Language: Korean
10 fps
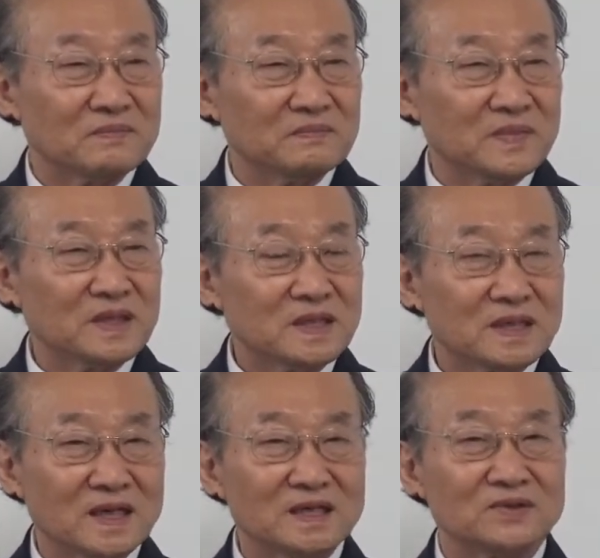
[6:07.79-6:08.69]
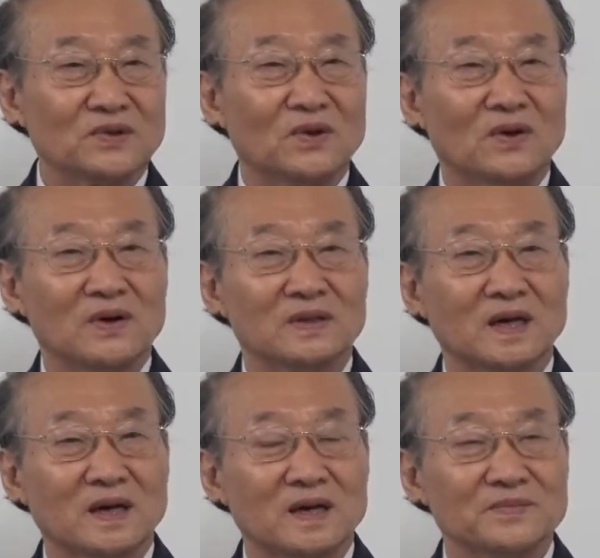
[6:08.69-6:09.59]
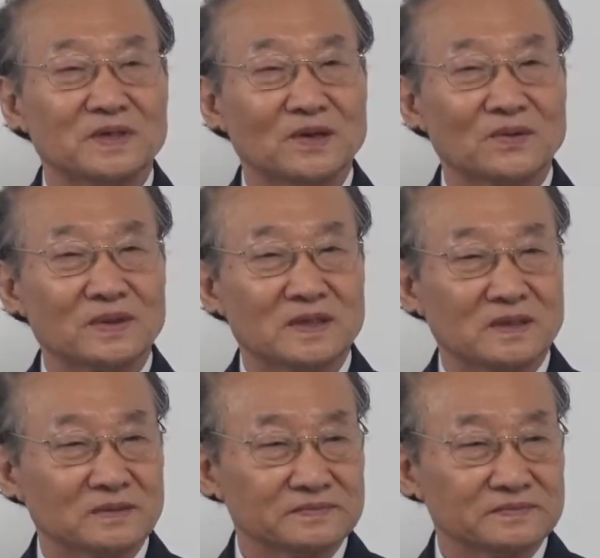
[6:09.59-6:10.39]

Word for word: 멀틀까지도 다 감시하고 있다.